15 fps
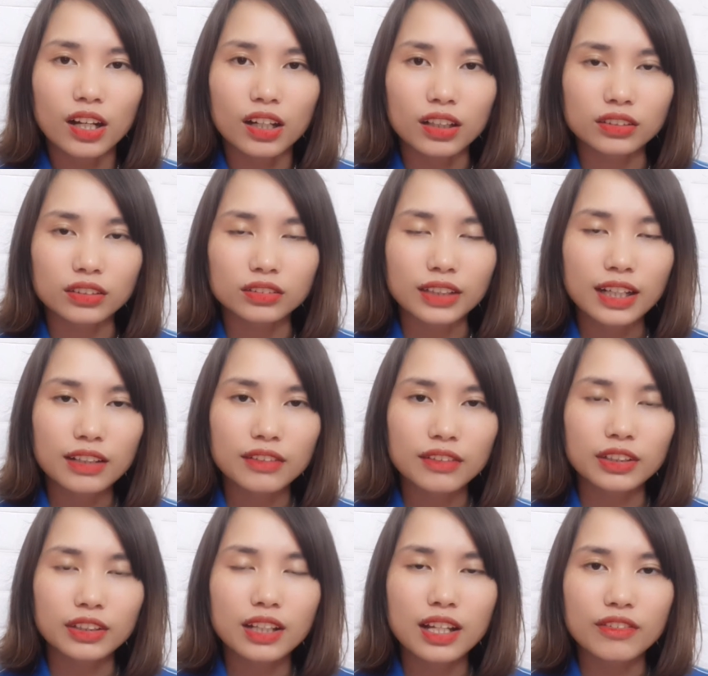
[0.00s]
à, các cái
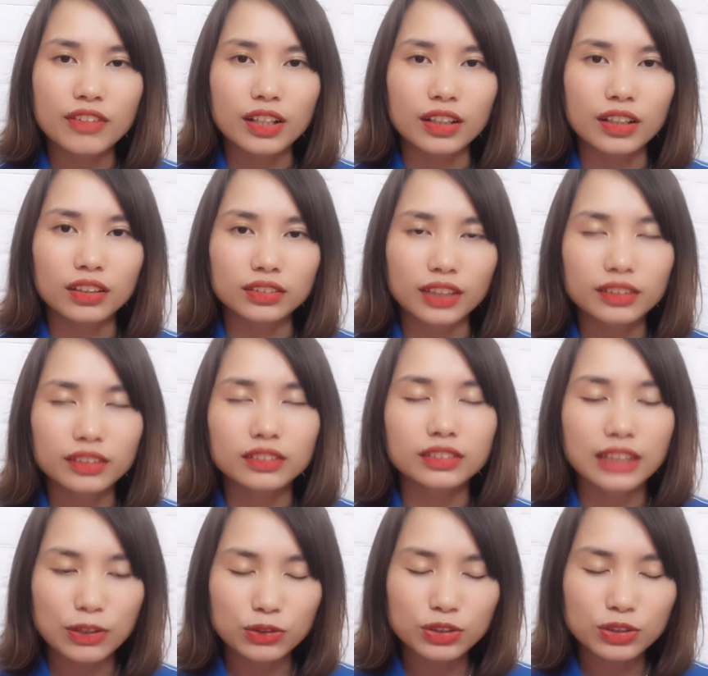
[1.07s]
vấn đề về đấy
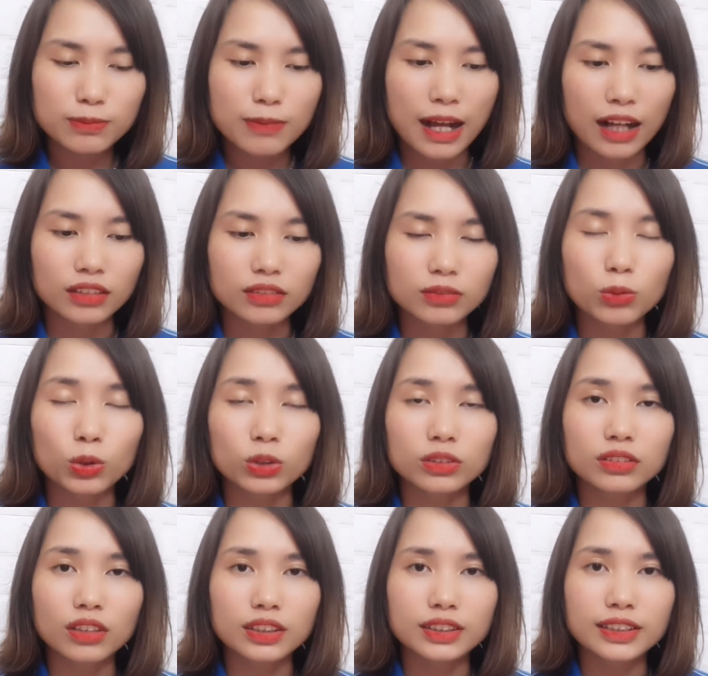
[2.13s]
nếu như mà một
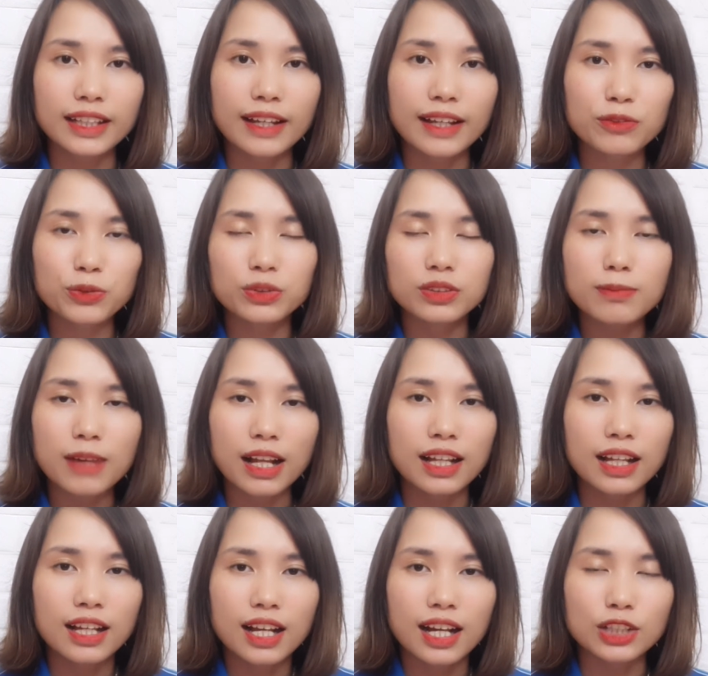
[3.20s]
à, chị em phụ nữ mà
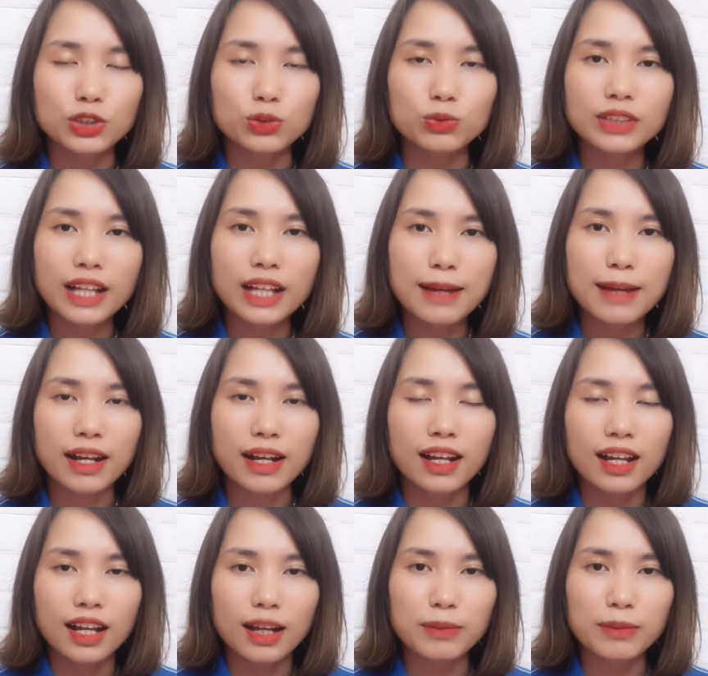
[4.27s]
à, chúng ta mà
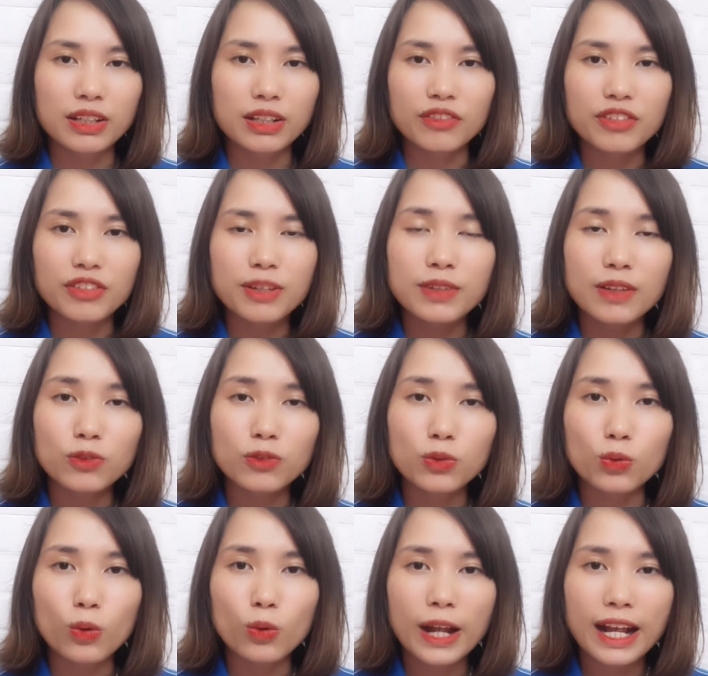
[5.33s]
bị à, viêm nhiễm
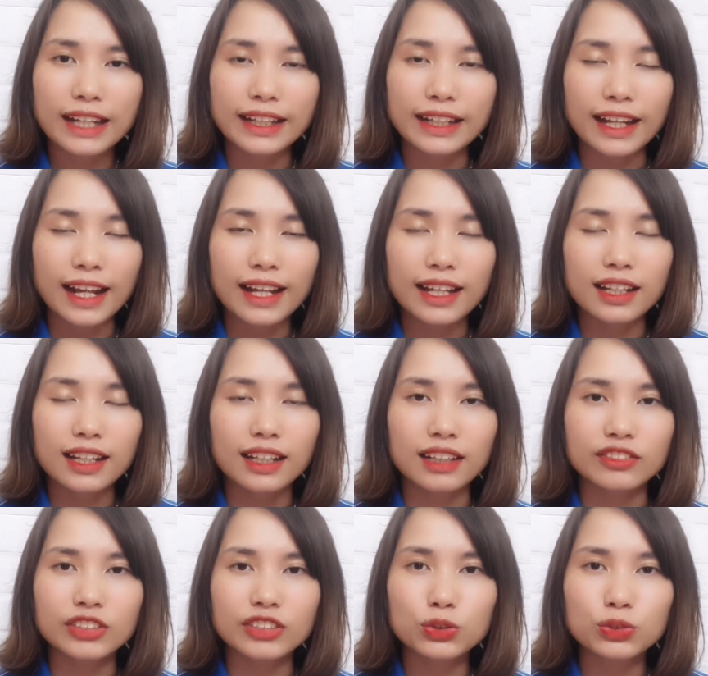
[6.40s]
phụ khoa này hay
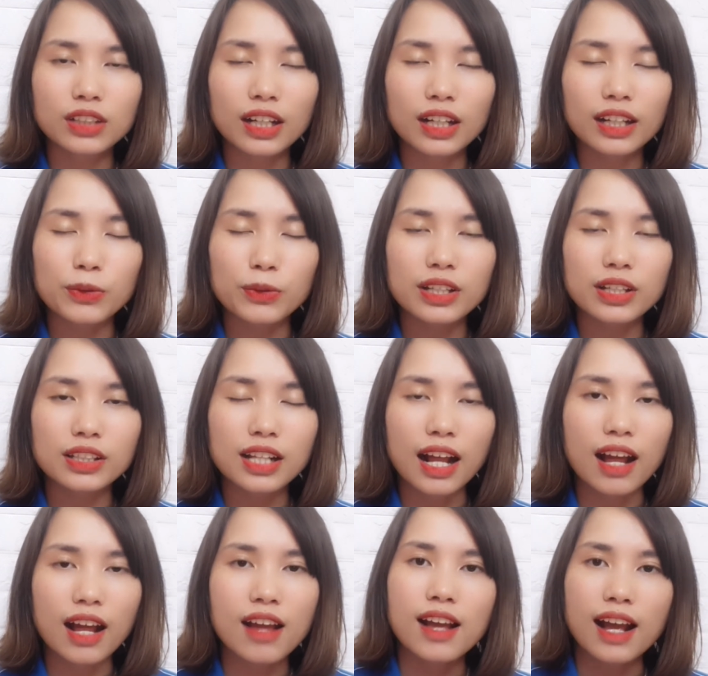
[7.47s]
là ví dụ như các cái biểu hiện như
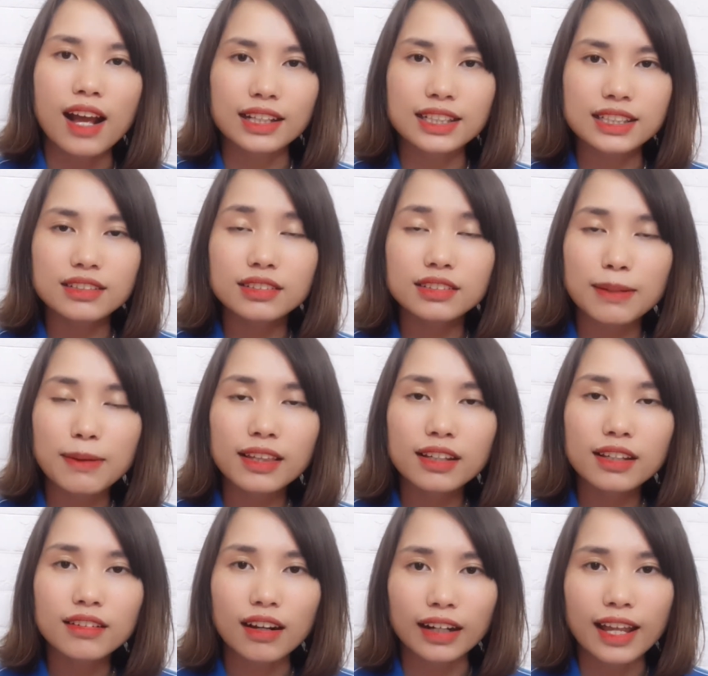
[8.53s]
là à, khí hư ra bất
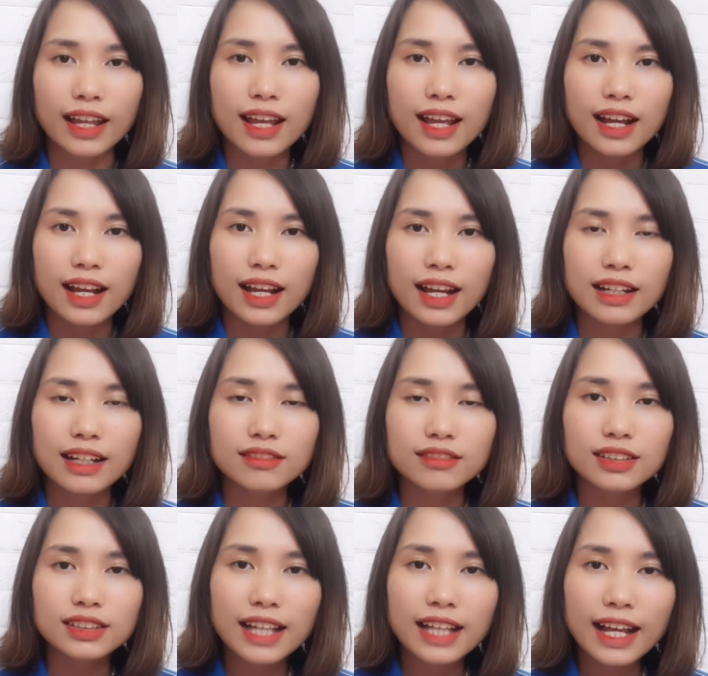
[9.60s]
thường này hay là
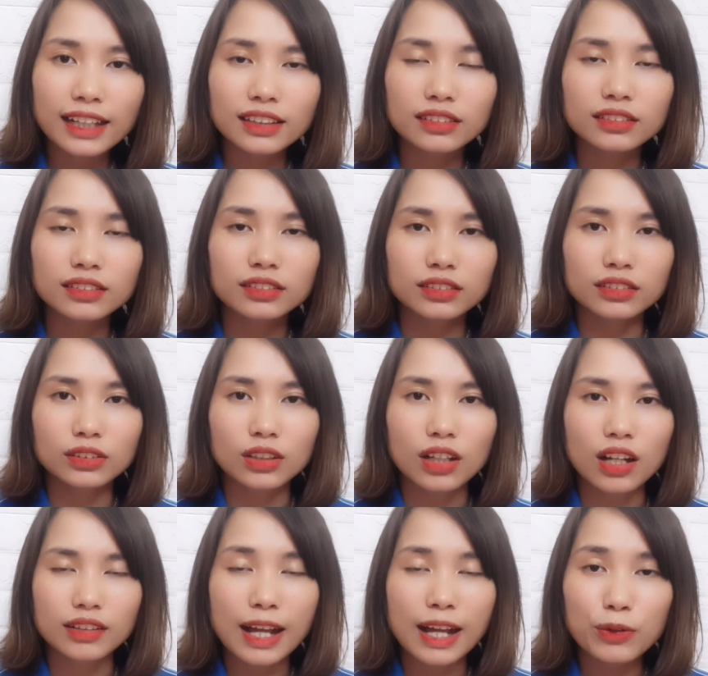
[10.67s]
ngứa rát Ừ,
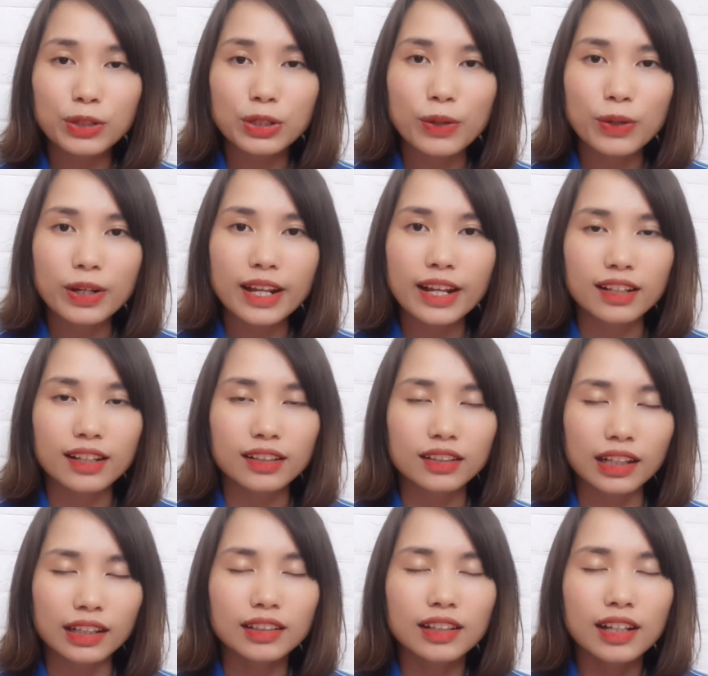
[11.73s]
ờ, đau khi quan hệ
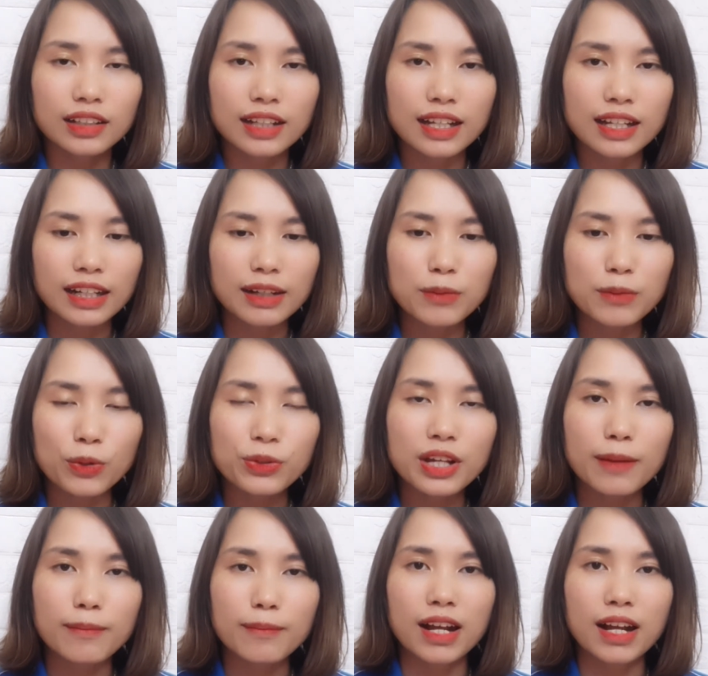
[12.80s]
đấy đấy là cái biểu
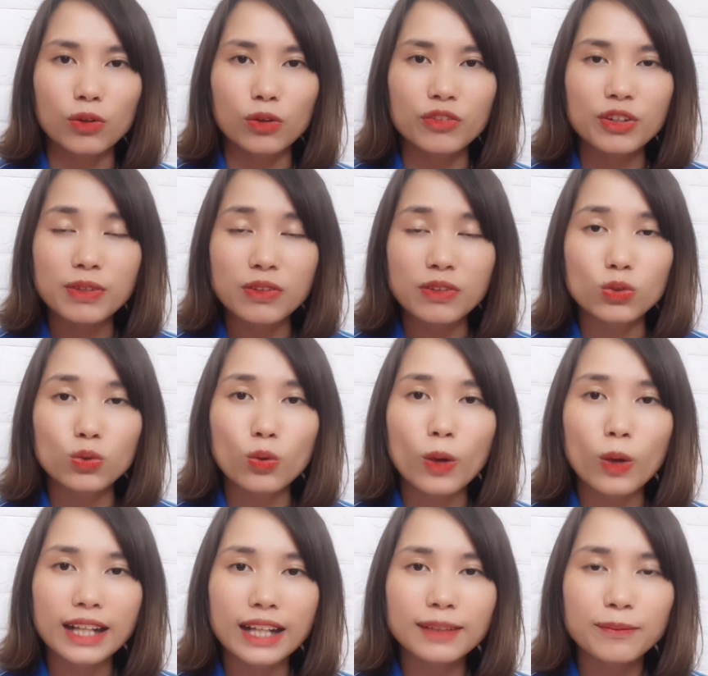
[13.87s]
hiện mà của viêm nhiễm phụ
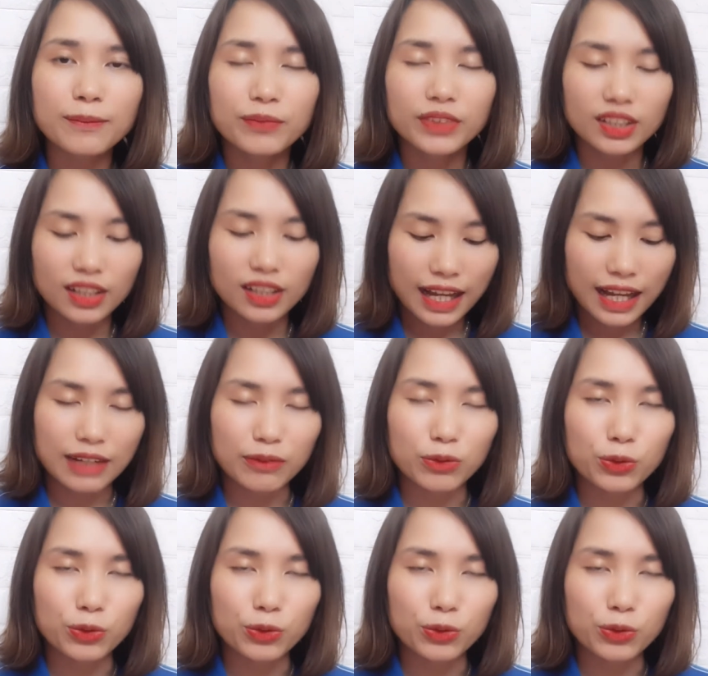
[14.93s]
khoa nhé thứ hai